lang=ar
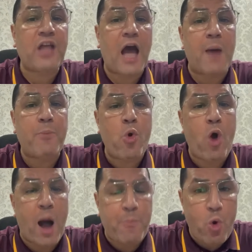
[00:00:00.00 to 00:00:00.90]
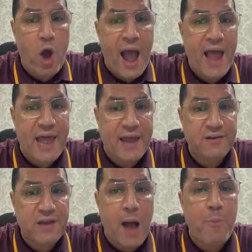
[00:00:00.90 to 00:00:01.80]
ده ابوه ابوه
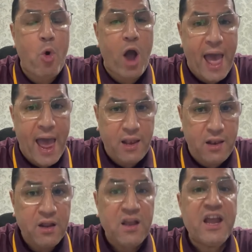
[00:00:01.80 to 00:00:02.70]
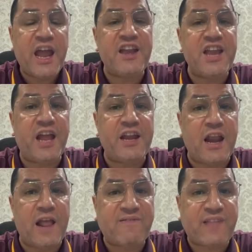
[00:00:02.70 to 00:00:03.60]
اعلن ابوه قال ان احنا
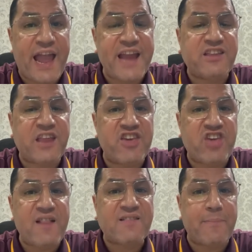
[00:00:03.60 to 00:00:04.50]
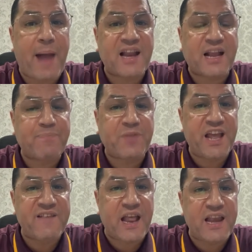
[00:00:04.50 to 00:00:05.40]
نستعد لجلسه مع
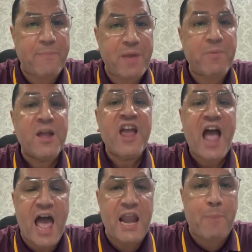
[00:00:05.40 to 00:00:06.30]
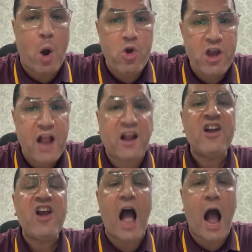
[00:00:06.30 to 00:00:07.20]
الكابتن حسين لبيب انا بقول لك
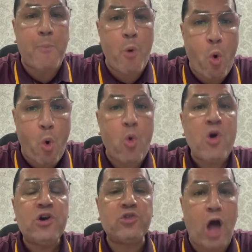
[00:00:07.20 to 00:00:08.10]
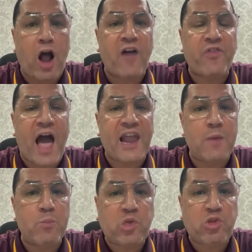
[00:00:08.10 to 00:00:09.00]
ابوه ضغط على
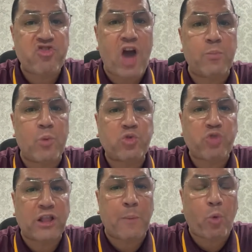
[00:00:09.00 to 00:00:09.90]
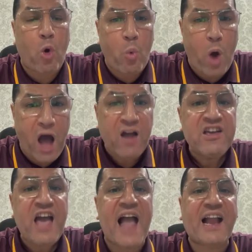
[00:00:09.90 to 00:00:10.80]
المستشار مرتضى بقوه
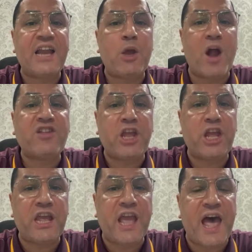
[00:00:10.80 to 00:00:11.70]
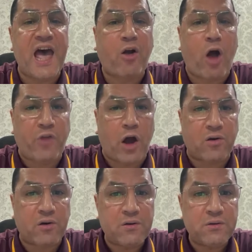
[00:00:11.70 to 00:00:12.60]
عشان يوديه آه، قبر